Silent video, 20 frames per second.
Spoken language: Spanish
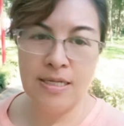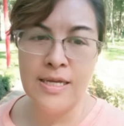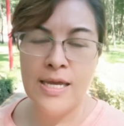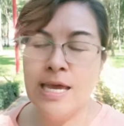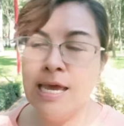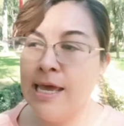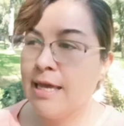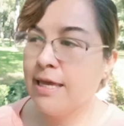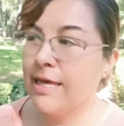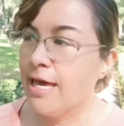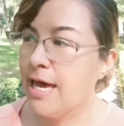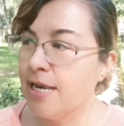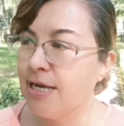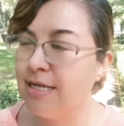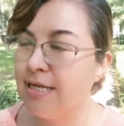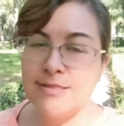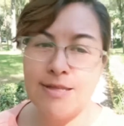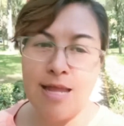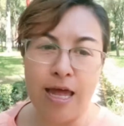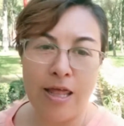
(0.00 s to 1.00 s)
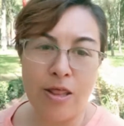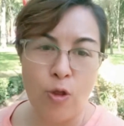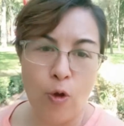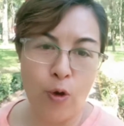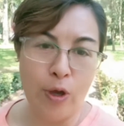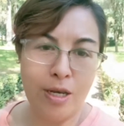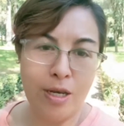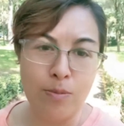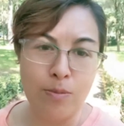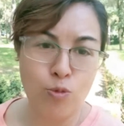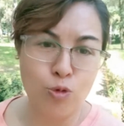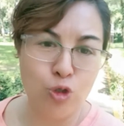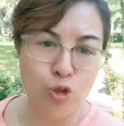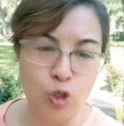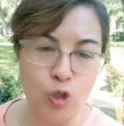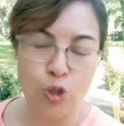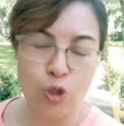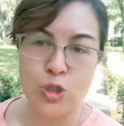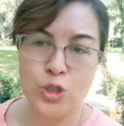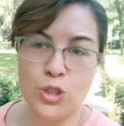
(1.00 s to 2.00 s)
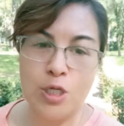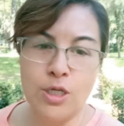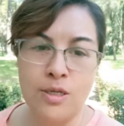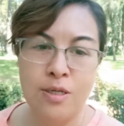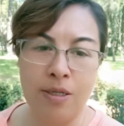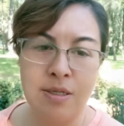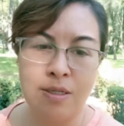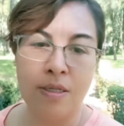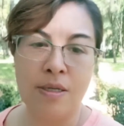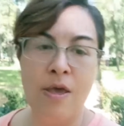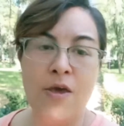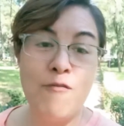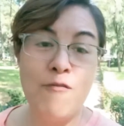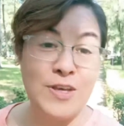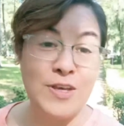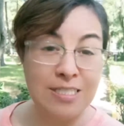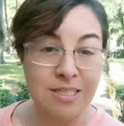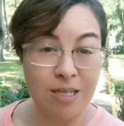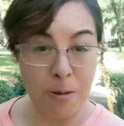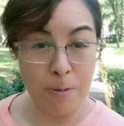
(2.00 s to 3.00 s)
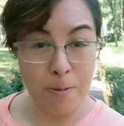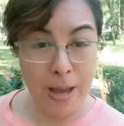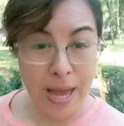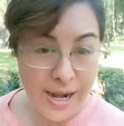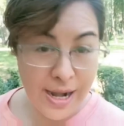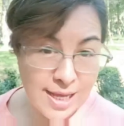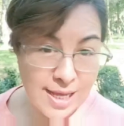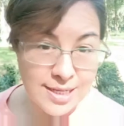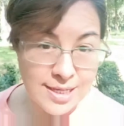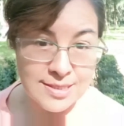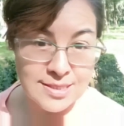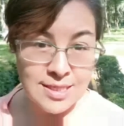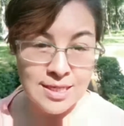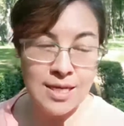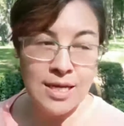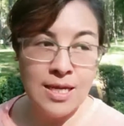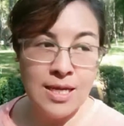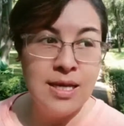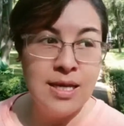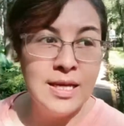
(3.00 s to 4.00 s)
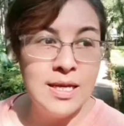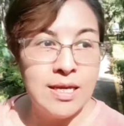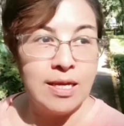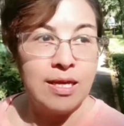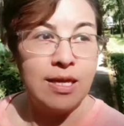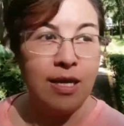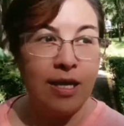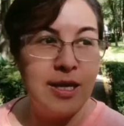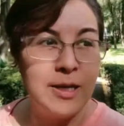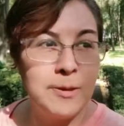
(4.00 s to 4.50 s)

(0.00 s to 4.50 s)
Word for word: que han estado en muchos festivales. Em,